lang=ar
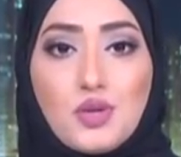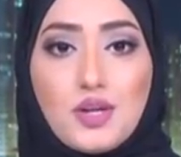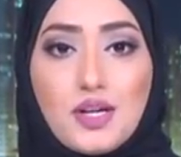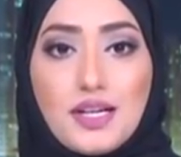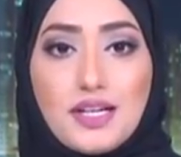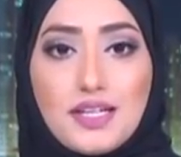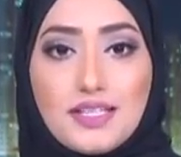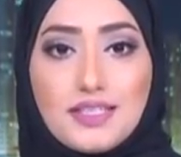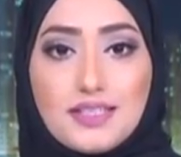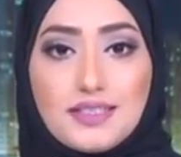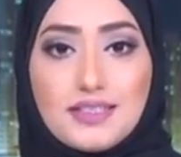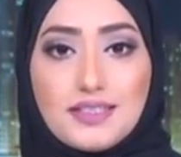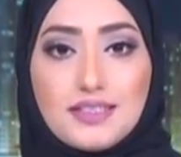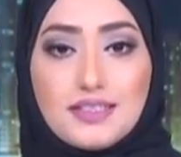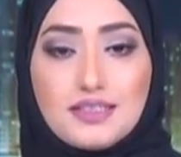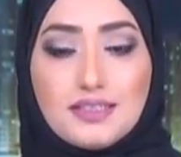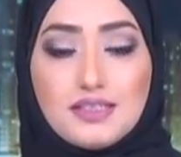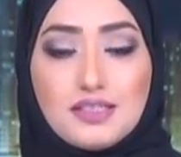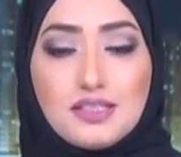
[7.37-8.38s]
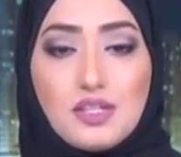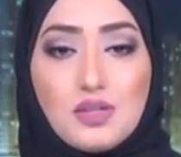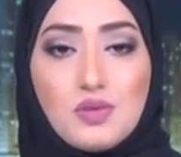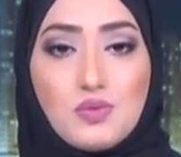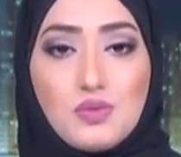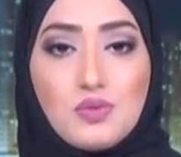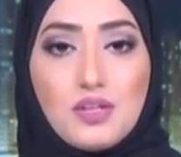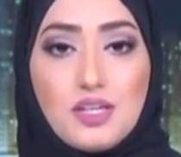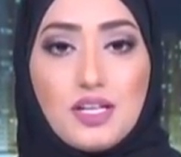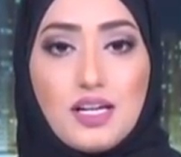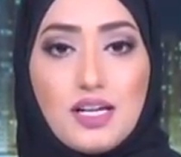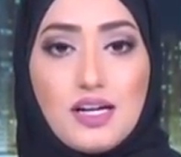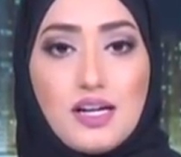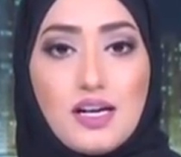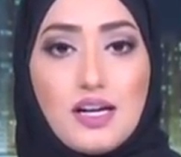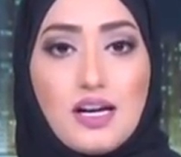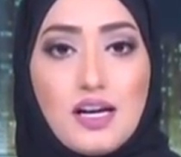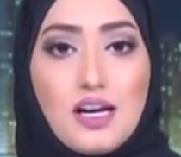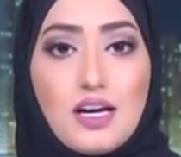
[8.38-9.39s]
دشن مركز الشرطة
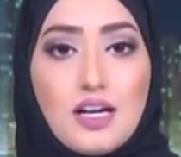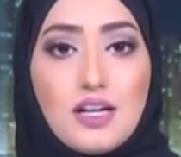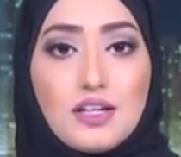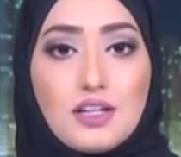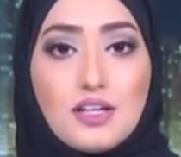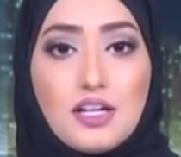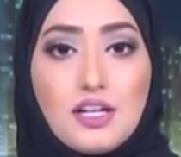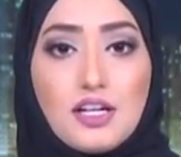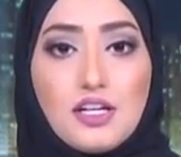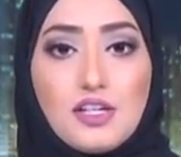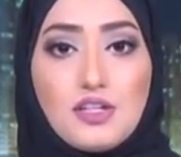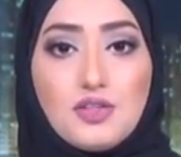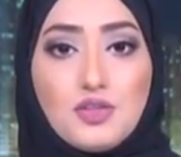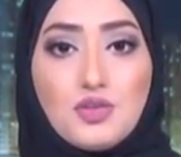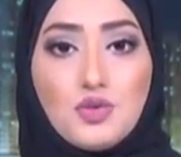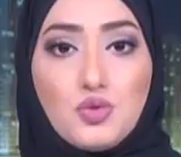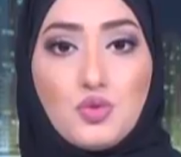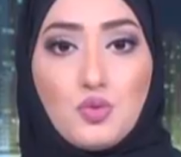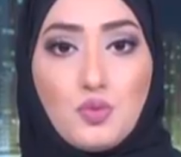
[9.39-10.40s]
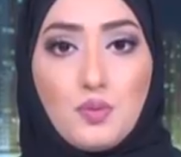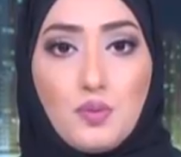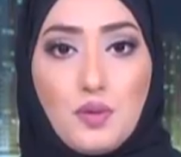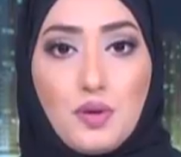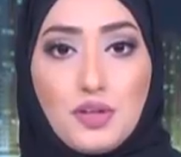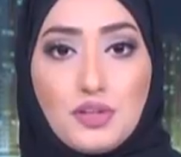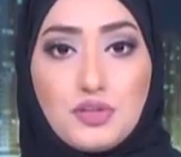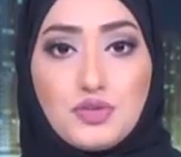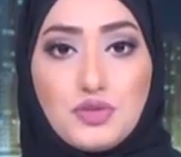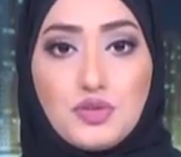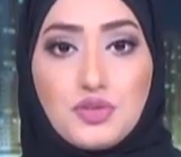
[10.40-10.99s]
الذكية التابعة للقيادة